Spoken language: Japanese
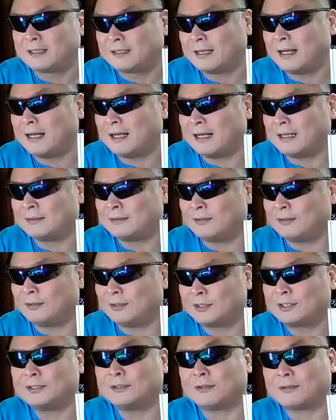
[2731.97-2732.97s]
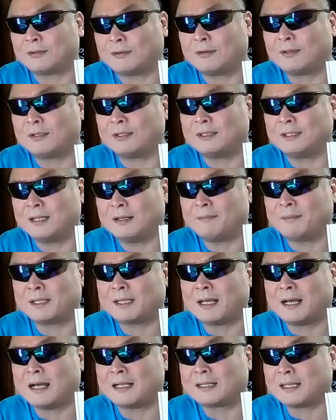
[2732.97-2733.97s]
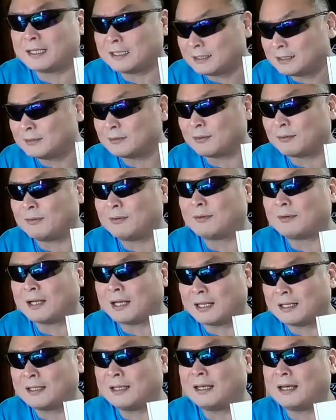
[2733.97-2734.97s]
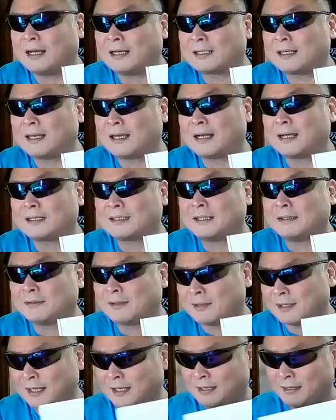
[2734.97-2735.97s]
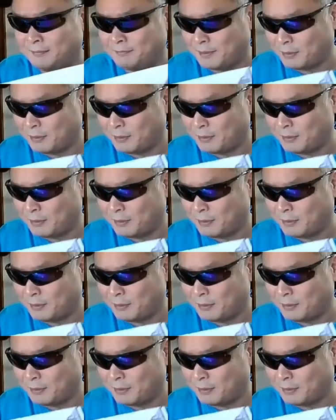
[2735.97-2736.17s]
があのおじいのところにねまた新しいところからね案件が来てるので、